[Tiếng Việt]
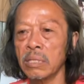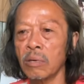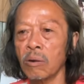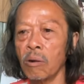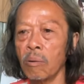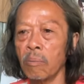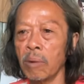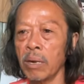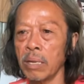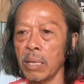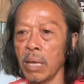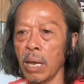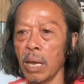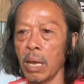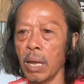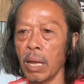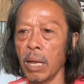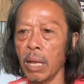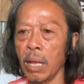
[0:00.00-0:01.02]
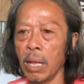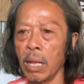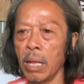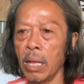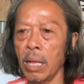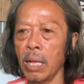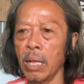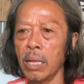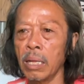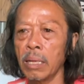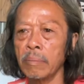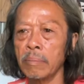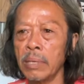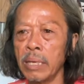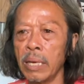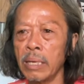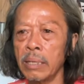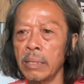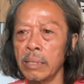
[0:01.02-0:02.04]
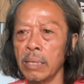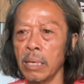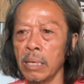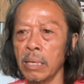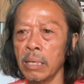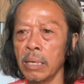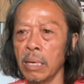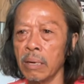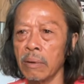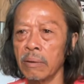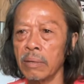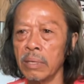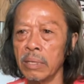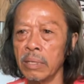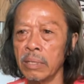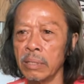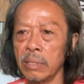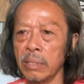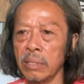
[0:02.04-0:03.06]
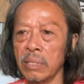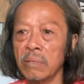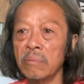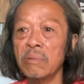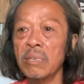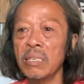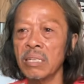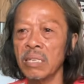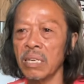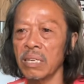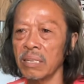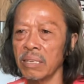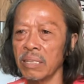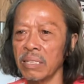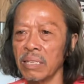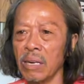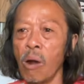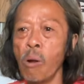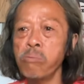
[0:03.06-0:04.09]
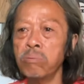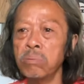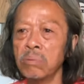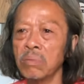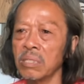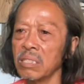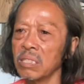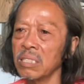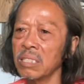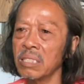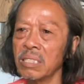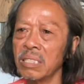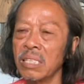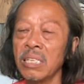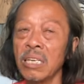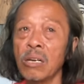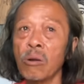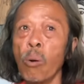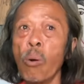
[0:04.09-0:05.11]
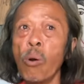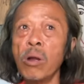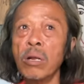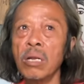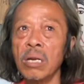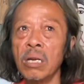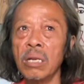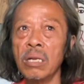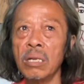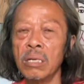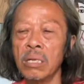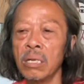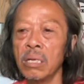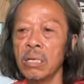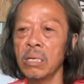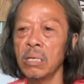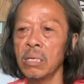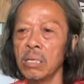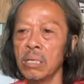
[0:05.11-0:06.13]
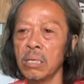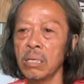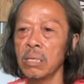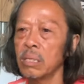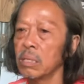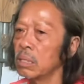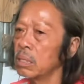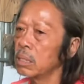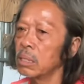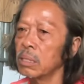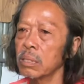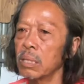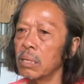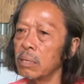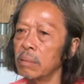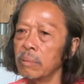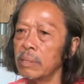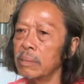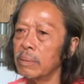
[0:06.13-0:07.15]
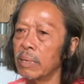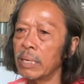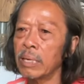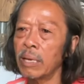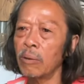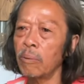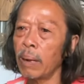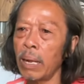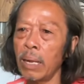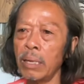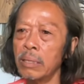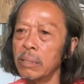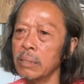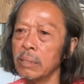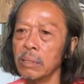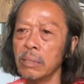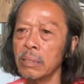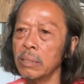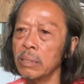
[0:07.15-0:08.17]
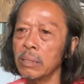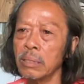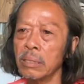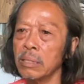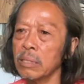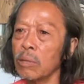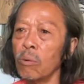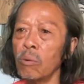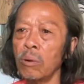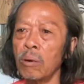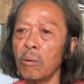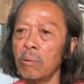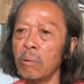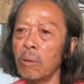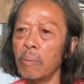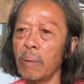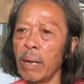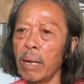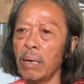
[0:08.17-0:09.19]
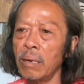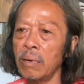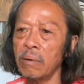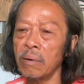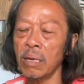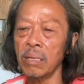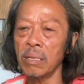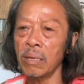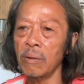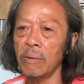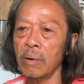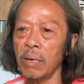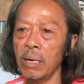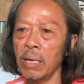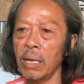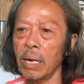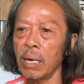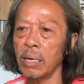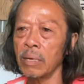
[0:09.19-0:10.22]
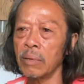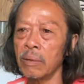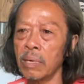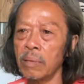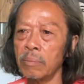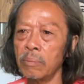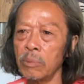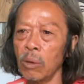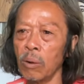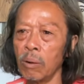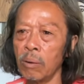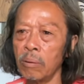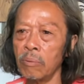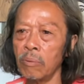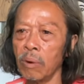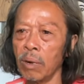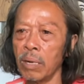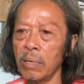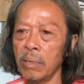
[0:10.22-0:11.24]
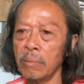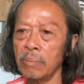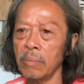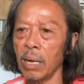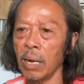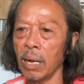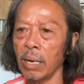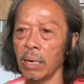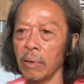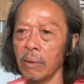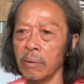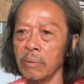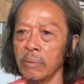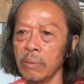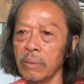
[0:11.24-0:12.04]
còn bà già mấy anh chị rồi cái ờ, cũng như út chia của vậy đó ừ. Ờ, thôi mới kêu bán ờ, tôi có đâu kêu bán đâu để thôi để dành có đánh dỗ đám quải ông bà đồ